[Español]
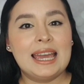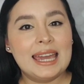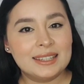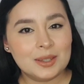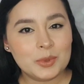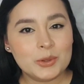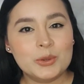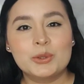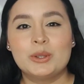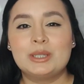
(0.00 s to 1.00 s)
Este
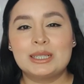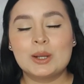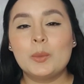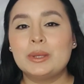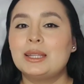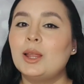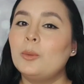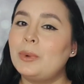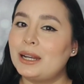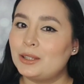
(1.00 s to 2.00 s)
producto está
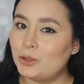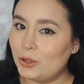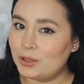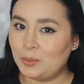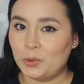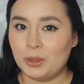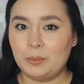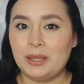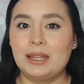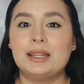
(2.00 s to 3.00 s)
recomendado para todo tipo de
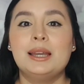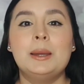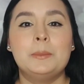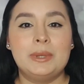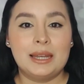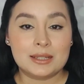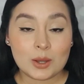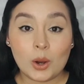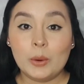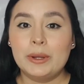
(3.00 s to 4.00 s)
piel, pieles
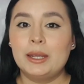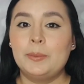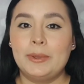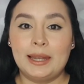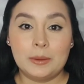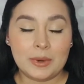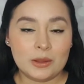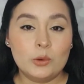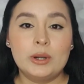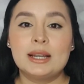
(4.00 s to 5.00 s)
jóvenes, pieles
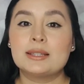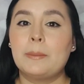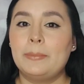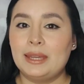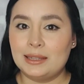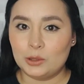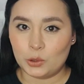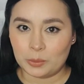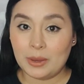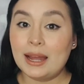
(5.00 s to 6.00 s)
maduras, piel
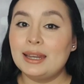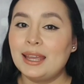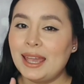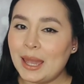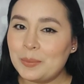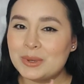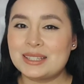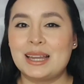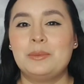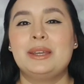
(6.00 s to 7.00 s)
normal,
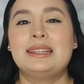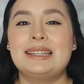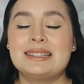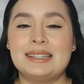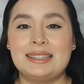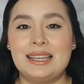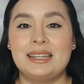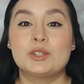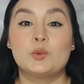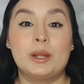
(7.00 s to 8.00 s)
especialmente si
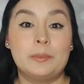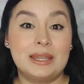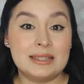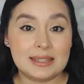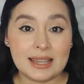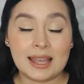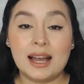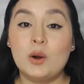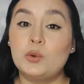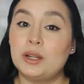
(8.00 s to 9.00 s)
tienes una piel
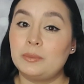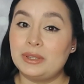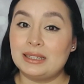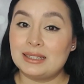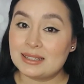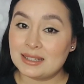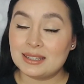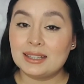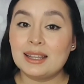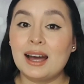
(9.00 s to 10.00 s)
seca, una piel
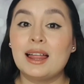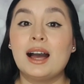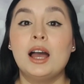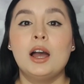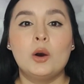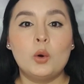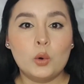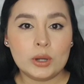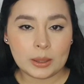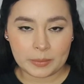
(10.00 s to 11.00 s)
deshidratada,
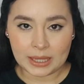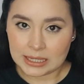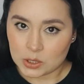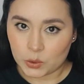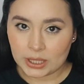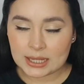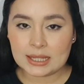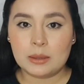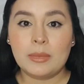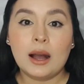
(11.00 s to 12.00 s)
una piel con
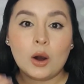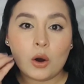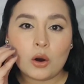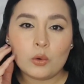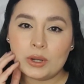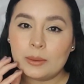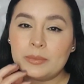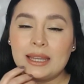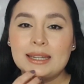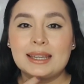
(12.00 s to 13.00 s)
eczema o una
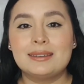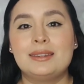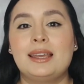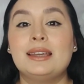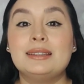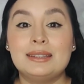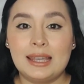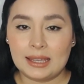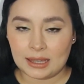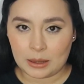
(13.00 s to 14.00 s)
piel que esté
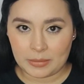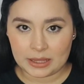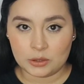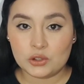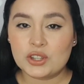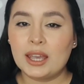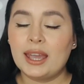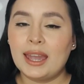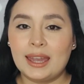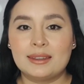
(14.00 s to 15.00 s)
descamándose,
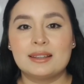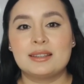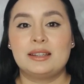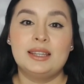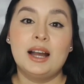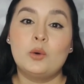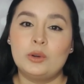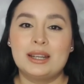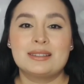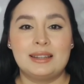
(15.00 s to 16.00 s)
esta sería
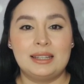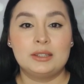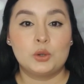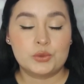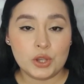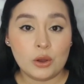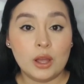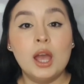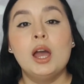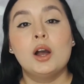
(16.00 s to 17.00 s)
una excelente opción
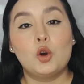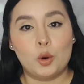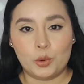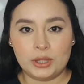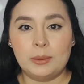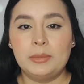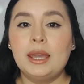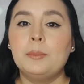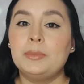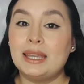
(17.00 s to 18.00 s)
como
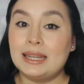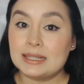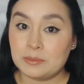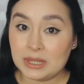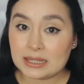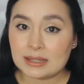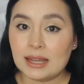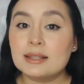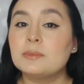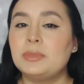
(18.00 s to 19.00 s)
también pieles
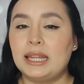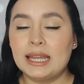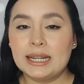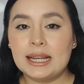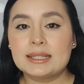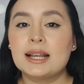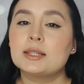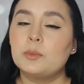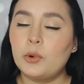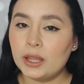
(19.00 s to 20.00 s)
mixtas, pieles
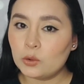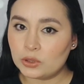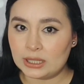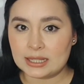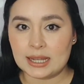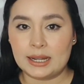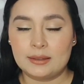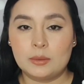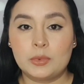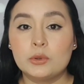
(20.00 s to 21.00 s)
grasas, pueden utilizar
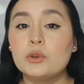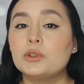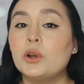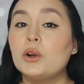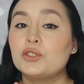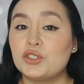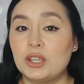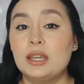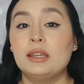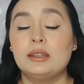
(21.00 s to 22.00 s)
este producto
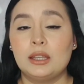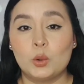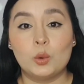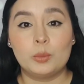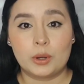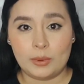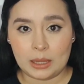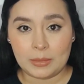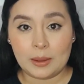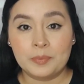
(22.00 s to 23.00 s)
sin ningún problema.